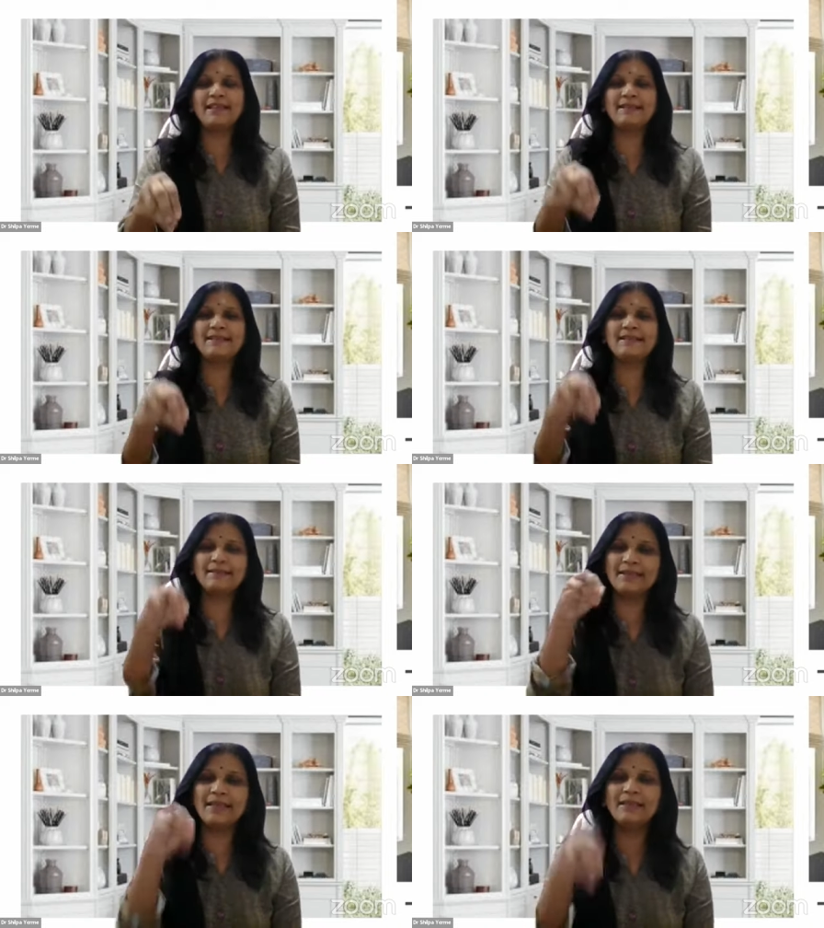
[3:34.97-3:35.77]

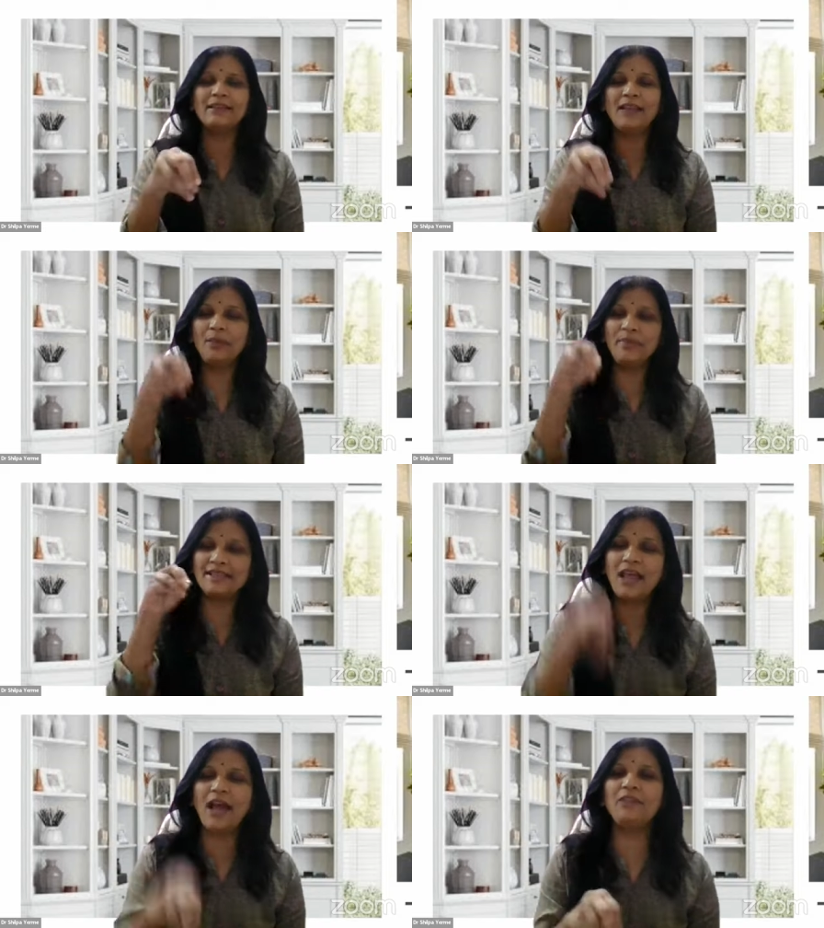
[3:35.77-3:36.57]
स्थित नाभि
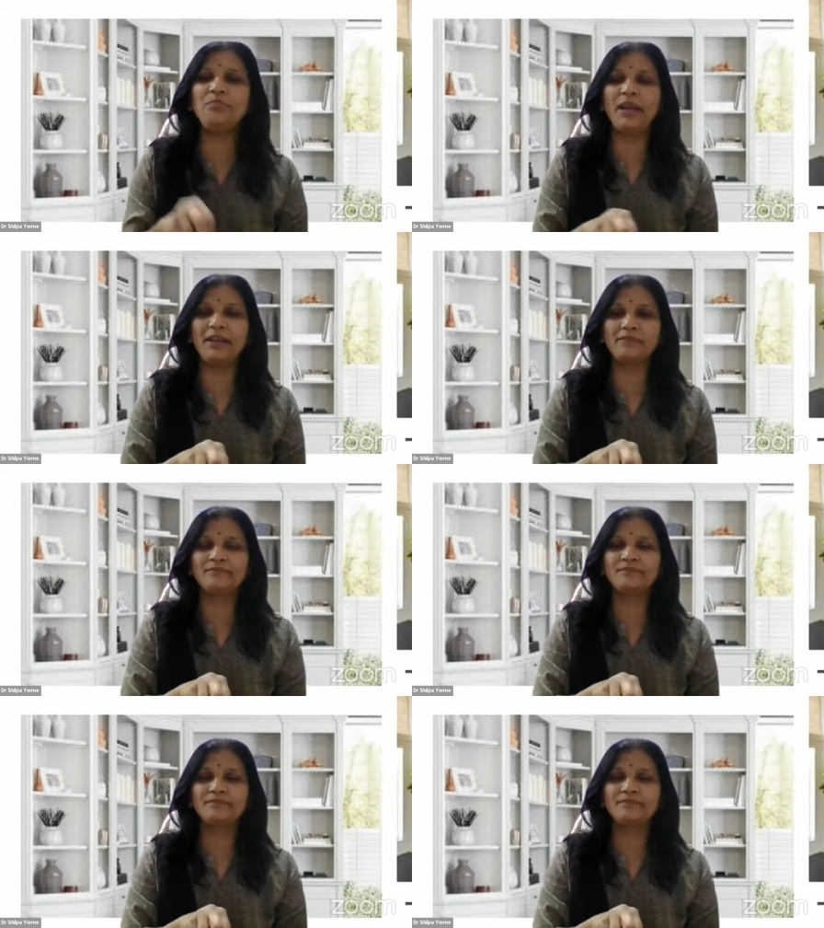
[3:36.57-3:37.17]
स्थान पर